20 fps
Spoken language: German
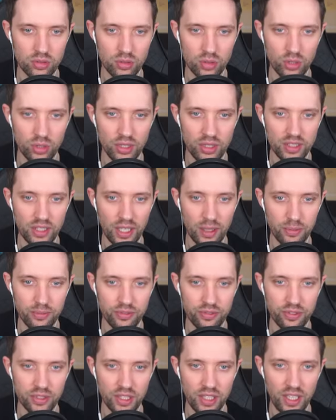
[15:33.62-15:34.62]

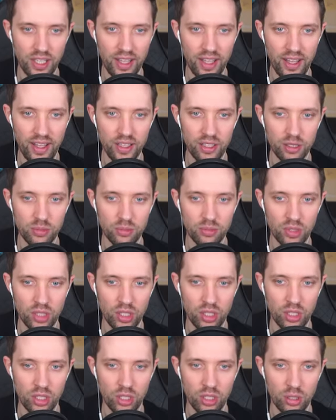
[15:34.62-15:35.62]
Goldapfel, Helm,
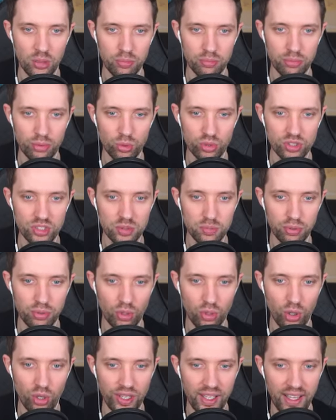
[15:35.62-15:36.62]

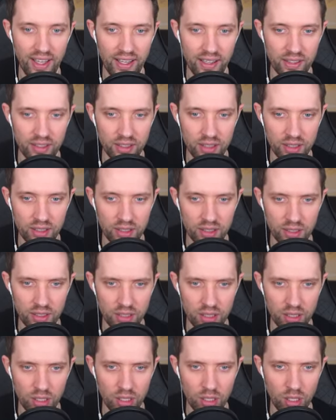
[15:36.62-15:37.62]
Brustplotte,
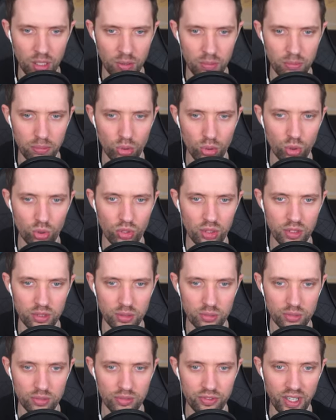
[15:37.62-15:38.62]
Bogen,
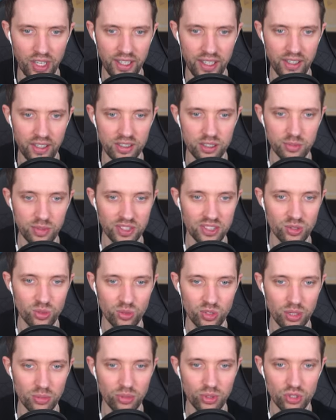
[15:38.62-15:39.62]
Pfeil, ich mach's
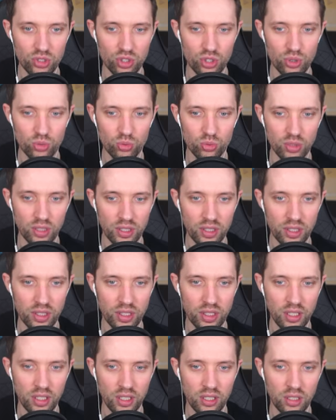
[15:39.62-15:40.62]
kunterbunt, Schuhe,
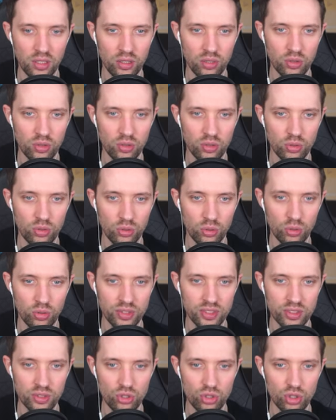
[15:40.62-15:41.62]

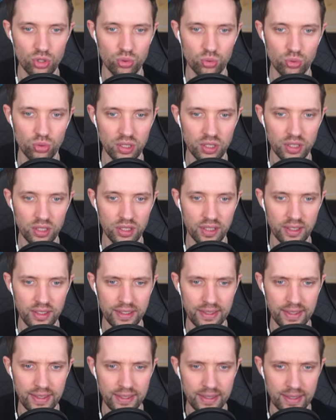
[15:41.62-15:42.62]
Hose, Schuhe.
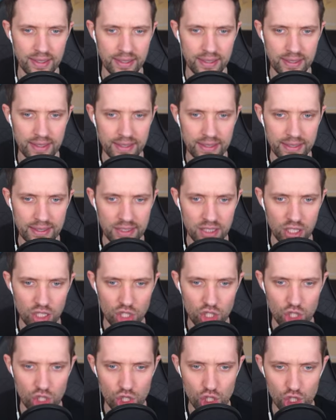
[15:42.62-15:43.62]

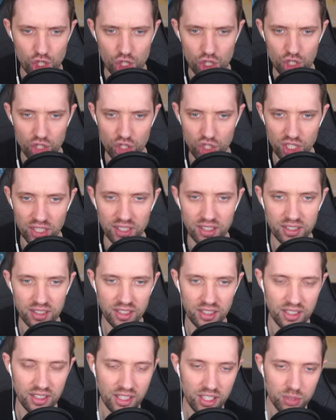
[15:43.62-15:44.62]
Schild,
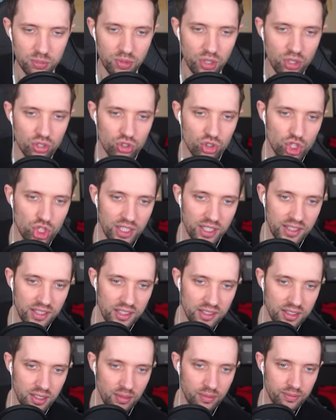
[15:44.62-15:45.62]
Elina, ich brauche ein
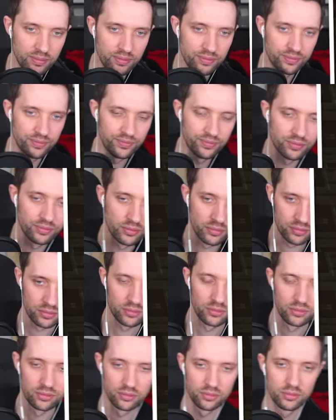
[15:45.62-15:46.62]
Schild.
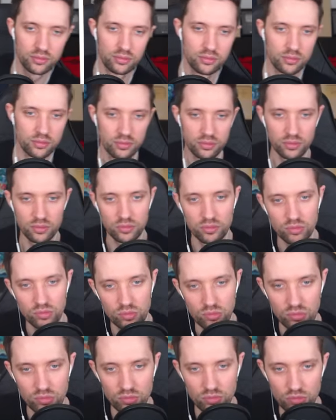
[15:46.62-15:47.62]
Schild.
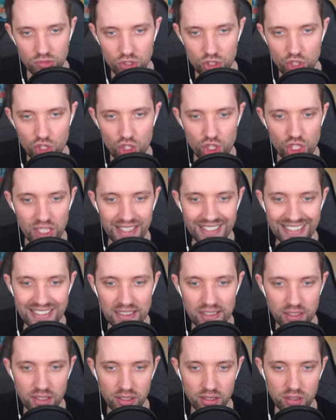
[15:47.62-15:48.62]
Ein
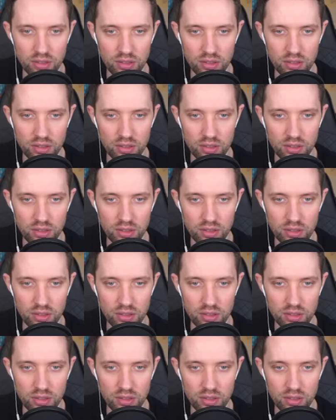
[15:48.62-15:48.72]
Schild.